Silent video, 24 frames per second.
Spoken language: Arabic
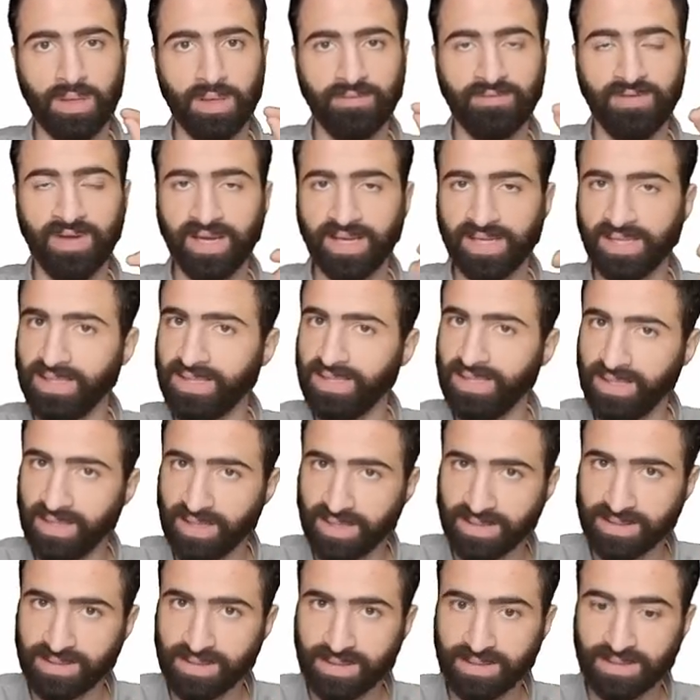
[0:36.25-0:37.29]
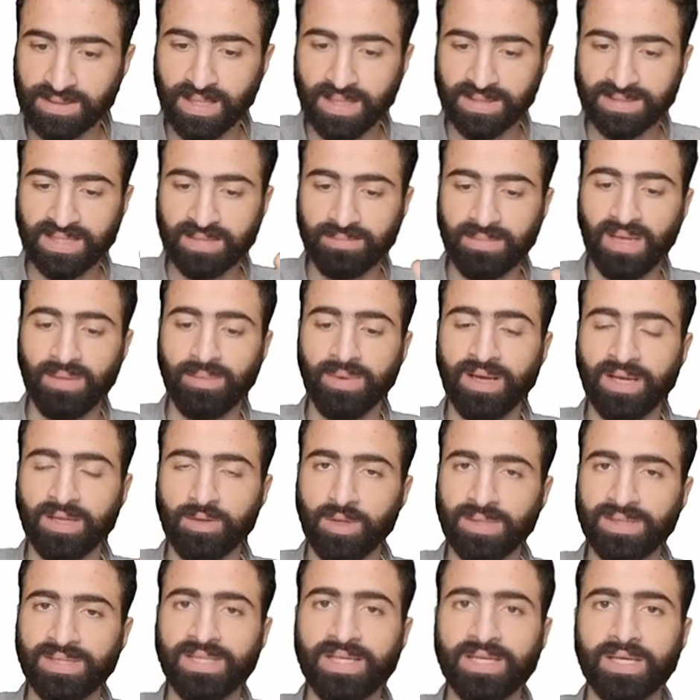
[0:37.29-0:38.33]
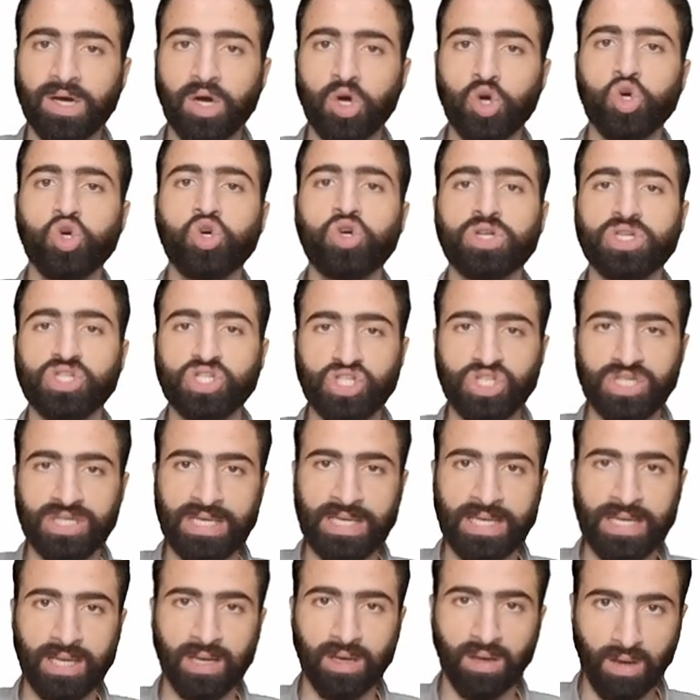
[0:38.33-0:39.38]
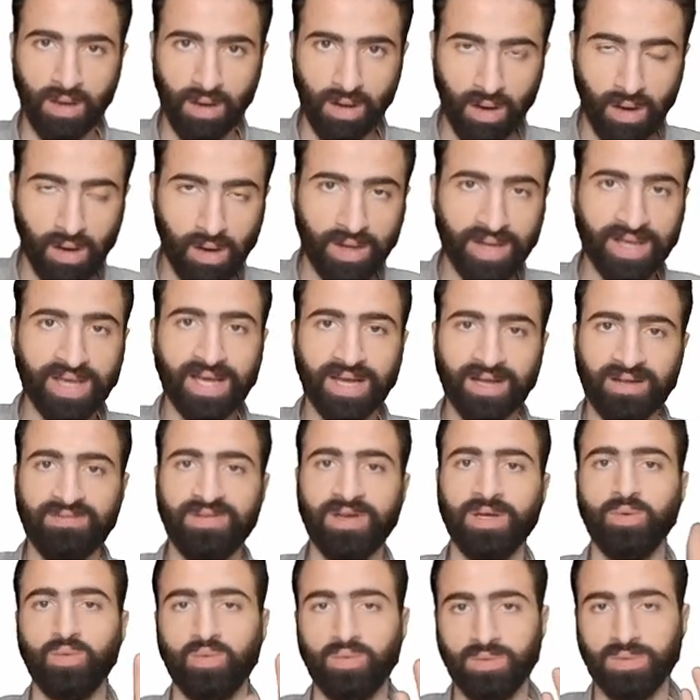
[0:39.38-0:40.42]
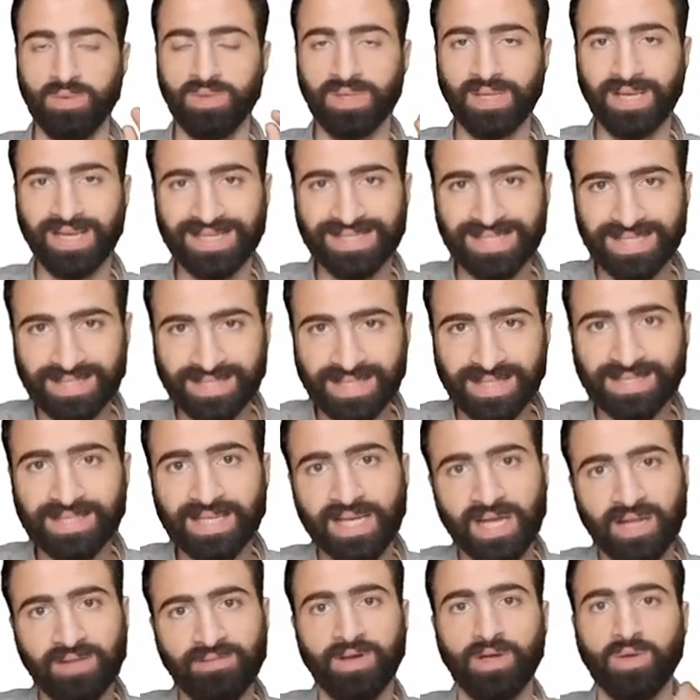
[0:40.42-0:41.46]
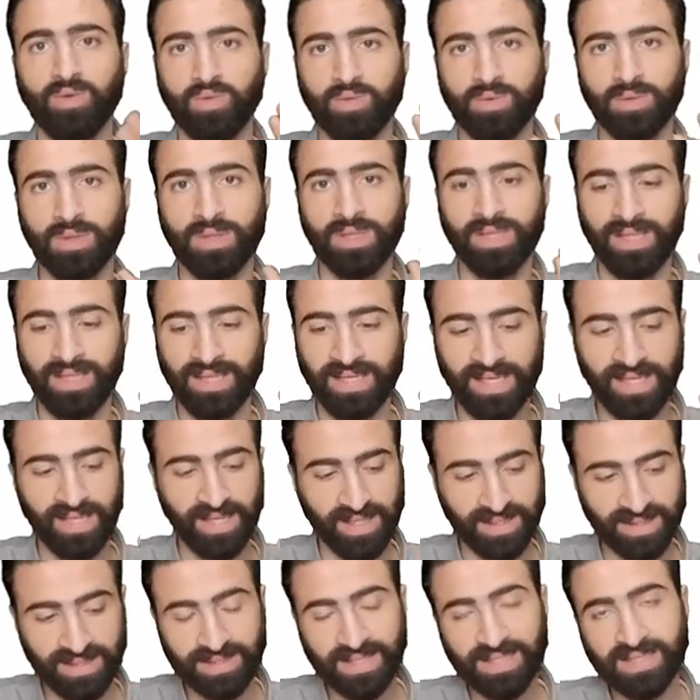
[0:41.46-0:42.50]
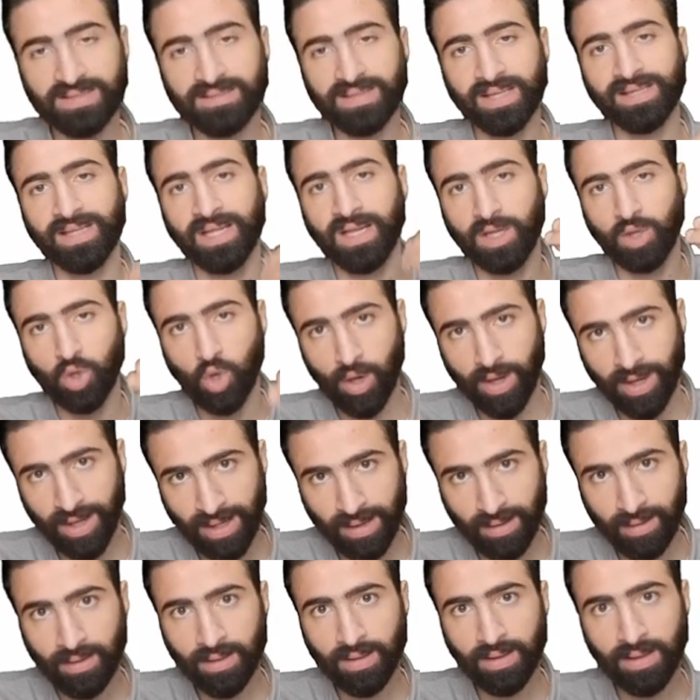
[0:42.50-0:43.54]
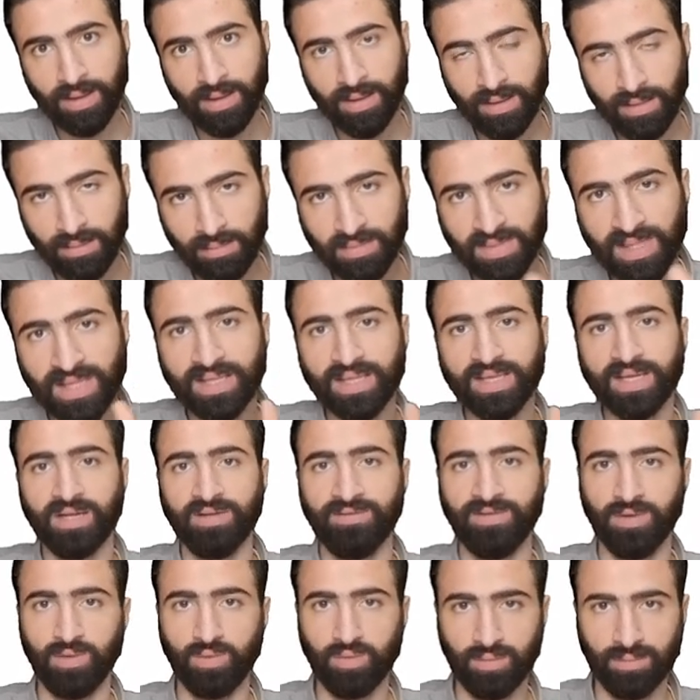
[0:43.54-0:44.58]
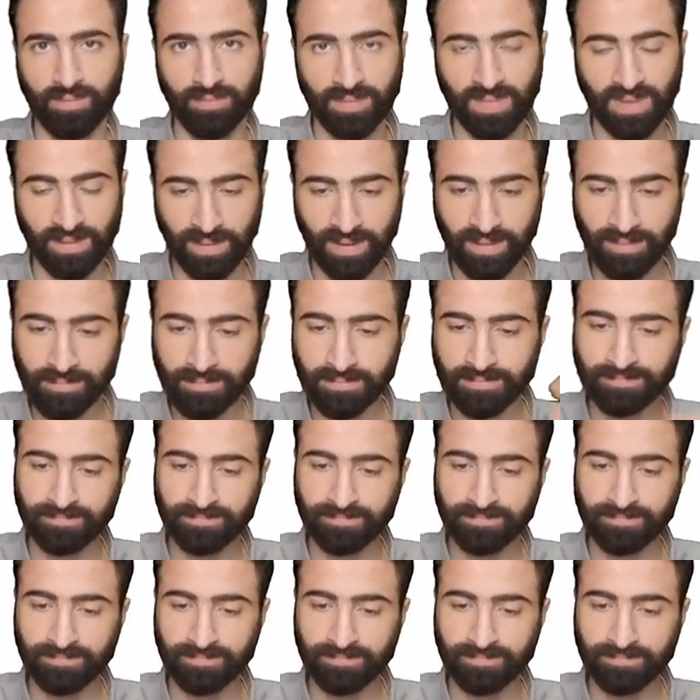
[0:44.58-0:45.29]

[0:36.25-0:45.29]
فاكيد ليه ريزيستنس بنسميها بقى دلوقتي ار جي ار الجالفانو ريزيستنس الجالفانو اللي هي الريزيستنس بتاعت الكويل بتاعت الجالفانو تمام